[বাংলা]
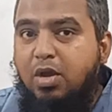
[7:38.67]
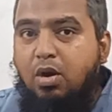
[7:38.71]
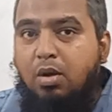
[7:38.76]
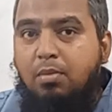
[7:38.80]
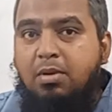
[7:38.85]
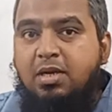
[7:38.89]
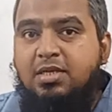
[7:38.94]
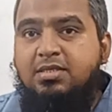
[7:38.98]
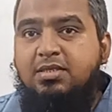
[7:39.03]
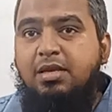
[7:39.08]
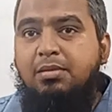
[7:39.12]
কম
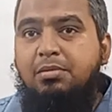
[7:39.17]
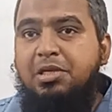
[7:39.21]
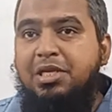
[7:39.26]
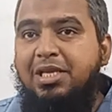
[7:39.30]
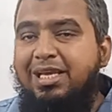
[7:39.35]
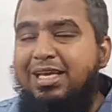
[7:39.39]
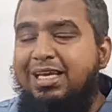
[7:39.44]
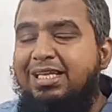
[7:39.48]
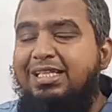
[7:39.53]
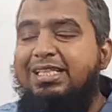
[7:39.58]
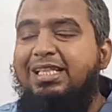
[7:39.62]
আছে এবং
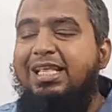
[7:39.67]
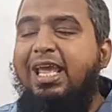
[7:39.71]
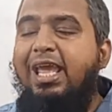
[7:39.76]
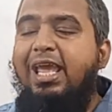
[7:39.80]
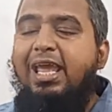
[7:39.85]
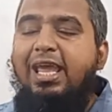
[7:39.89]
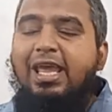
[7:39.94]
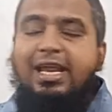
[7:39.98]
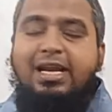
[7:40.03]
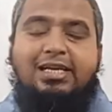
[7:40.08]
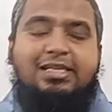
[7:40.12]
ঈদে
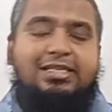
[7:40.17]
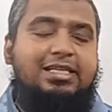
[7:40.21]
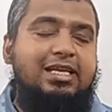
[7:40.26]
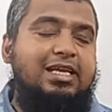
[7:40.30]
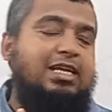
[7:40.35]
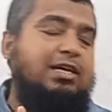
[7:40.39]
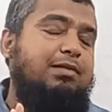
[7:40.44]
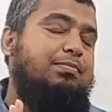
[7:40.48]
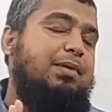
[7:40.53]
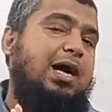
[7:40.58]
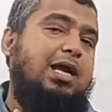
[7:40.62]
এর
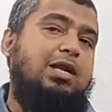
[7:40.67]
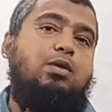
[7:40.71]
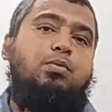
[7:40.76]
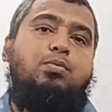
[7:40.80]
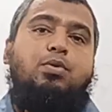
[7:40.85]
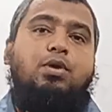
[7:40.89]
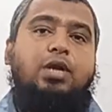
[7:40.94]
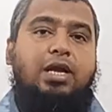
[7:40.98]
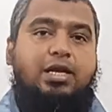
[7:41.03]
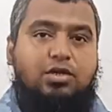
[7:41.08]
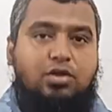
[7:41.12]
থেকে ভালো
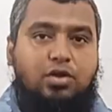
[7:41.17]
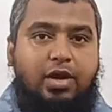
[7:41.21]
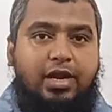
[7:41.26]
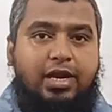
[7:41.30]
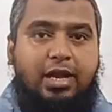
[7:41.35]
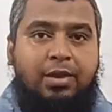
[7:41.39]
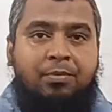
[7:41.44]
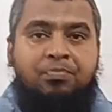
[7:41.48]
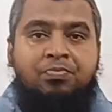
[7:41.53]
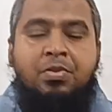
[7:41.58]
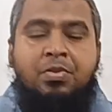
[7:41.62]
প্রোডাক্ট হয়
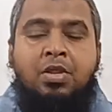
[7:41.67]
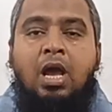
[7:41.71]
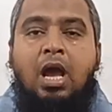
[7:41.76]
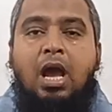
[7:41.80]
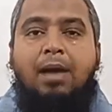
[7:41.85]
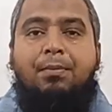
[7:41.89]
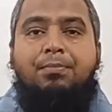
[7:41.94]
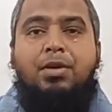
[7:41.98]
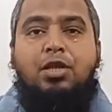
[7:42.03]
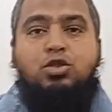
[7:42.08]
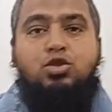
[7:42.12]
না
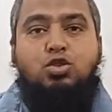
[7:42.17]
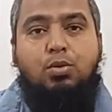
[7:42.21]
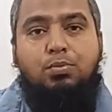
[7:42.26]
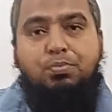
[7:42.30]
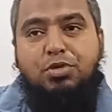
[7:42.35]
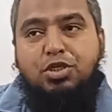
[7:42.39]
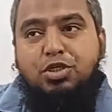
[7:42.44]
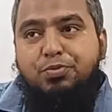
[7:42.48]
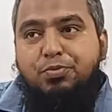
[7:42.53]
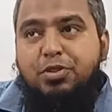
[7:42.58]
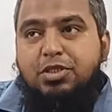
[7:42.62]
আপনার
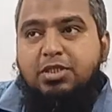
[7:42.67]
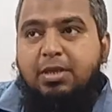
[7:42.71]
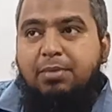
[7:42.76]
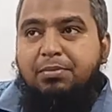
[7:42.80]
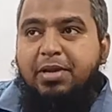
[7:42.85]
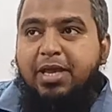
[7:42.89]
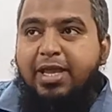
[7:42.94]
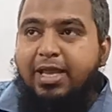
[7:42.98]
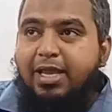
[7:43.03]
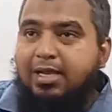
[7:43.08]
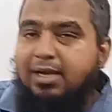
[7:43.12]
চব্বিশ পিস
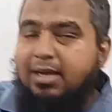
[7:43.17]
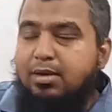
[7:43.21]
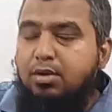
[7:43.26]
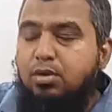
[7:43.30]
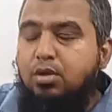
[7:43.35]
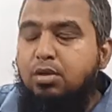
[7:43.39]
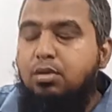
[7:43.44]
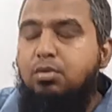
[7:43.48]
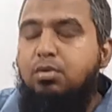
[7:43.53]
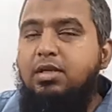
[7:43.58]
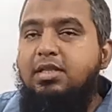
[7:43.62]
আমরা এই
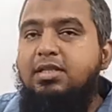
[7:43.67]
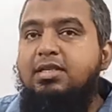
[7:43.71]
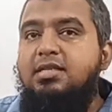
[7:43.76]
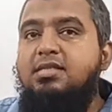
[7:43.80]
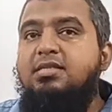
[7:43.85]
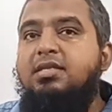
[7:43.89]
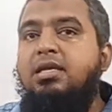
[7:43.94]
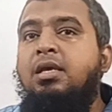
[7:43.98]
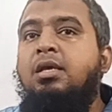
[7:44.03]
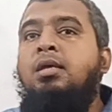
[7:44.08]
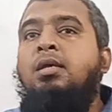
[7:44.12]
কারণেই করে
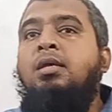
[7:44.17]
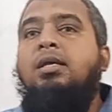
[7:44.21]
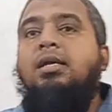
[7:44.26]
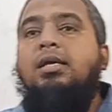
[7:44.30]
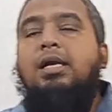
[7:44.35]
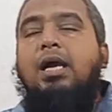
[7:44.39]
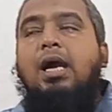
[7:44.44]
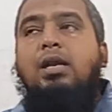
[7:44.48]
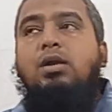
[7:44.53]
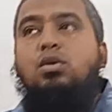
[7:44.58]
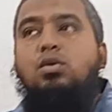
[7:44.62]
দিছি
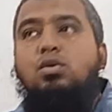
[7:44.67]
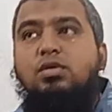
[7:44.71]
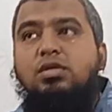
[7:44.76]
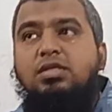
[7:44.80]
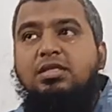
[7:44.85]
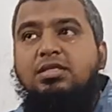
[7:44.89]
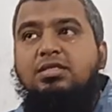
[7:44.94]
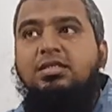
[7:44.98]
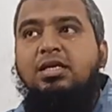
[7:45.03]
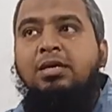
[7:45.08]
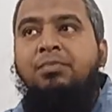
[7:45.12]
কারণ
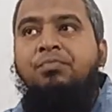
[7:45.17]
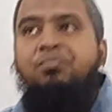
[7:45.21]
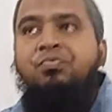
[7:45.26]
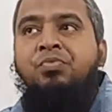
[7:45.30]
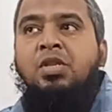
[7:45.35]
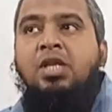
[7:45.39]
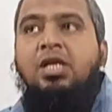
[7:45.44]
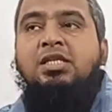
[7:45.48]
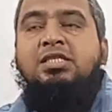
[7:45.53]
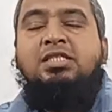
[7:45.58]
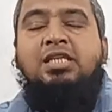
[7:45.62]
হইতেছে
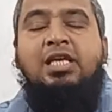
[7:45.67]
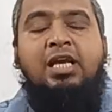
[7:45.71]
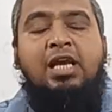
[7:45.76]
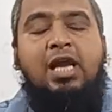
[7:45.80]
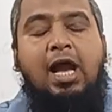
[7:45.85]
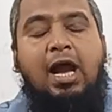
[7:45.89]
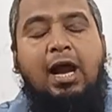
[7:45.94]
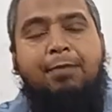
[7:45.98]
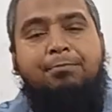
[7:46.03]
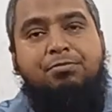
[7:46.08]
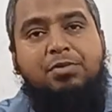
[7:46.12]
যে
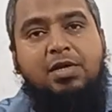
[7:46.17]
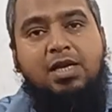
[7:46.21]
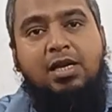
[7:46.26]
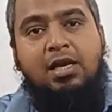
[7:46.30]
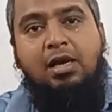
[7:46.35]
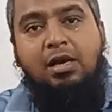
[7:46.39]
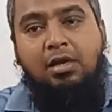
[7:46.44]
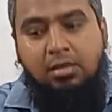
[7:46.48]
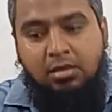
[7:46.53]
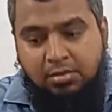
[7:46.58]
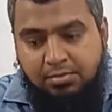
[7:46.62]
আপনারা
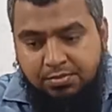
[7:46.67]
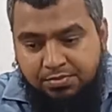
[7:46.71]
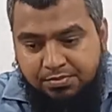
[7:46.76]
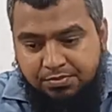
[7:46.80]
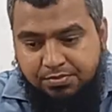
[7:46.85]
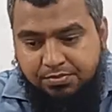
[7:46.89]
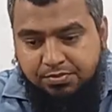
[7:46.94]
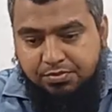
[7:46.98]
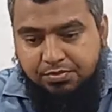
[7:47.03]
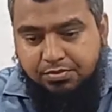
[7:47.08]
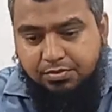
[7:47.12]

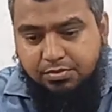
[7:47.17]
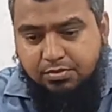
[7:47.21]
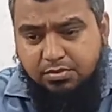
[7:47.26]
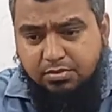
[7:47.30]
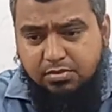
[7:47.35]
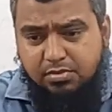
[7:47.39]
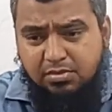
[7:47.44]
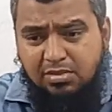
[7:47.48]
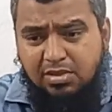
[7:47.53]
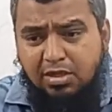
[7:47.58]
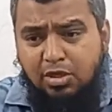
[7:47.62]

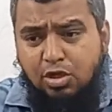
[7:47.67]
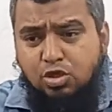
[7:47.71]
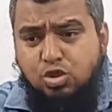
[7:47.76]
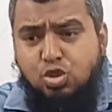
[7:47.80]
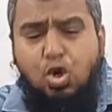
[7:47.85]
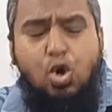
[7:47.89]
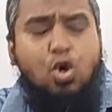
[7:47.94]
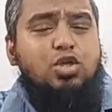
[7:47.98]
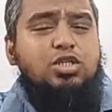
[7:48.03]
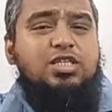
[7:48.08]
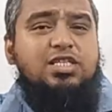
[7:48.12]

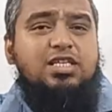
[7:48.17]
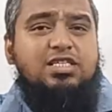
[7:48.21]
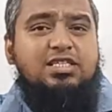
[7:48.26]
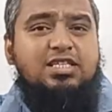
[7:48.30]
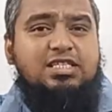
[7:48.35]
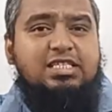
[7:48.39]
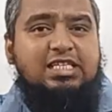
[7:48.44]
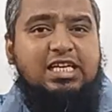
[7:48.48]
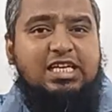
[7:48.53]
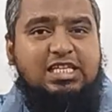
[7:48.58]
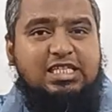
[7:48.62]
সহজে যাতে
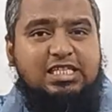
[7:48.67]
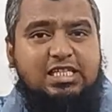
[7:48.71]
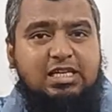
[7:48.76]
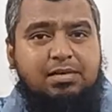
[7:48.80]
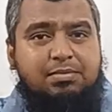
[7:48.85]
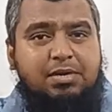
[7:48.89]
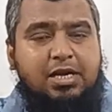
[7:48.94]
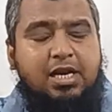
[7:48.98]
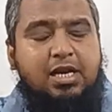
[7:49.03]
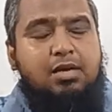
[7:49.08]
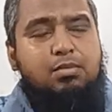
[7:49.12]
ছেড়ে দিতে
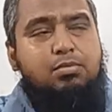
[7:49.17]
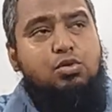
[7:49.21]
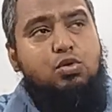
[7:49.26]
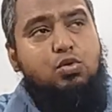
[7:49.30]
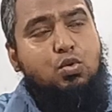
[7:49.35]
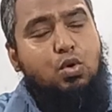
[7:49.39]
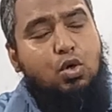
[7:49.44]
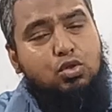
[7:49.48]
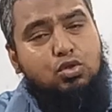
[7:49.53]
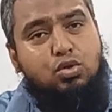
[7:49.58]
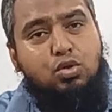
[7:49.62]
পারেন এবং
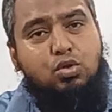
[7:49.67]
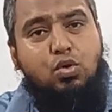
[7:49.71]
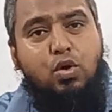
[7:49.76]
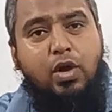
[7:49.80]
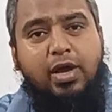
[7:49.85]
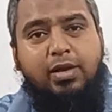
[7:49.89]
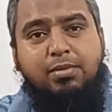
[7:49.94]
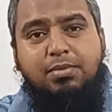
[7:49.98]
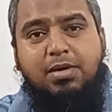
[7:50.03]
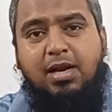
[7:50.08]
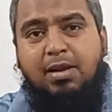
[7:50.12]
গত
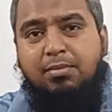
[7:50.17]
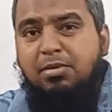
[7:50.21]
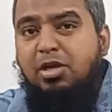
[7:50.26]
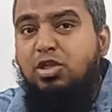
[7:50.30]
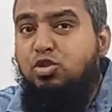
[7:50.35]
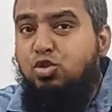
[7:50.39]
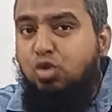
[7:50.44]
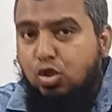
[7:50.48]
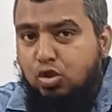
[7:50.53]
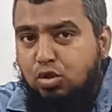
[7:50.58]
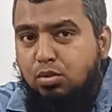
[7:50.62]
কয়েকবার আমরা
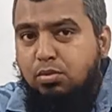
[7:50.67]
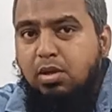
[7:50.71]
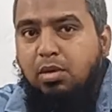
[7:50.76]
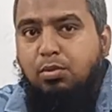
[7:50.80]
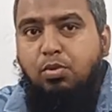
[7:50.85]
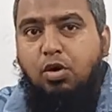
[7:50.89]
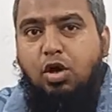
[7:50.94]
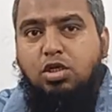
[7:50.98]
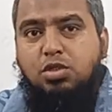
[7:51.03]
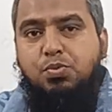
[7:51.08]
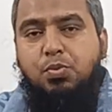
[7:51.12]
যতবার
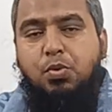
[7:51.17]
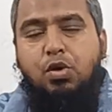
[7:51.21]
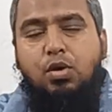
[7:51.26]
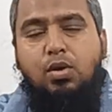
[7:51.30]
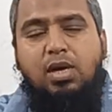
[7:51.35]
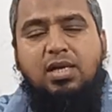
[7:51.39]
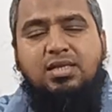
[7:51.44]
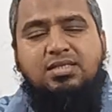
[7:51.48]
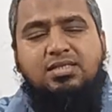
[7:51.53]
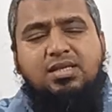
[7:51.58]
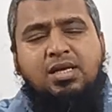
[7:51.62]
বক্স পোলো
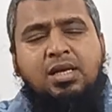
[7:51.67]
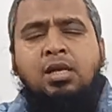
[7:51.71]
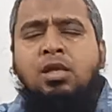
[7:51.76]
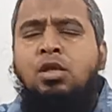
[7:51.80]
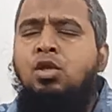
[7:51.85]
আনছি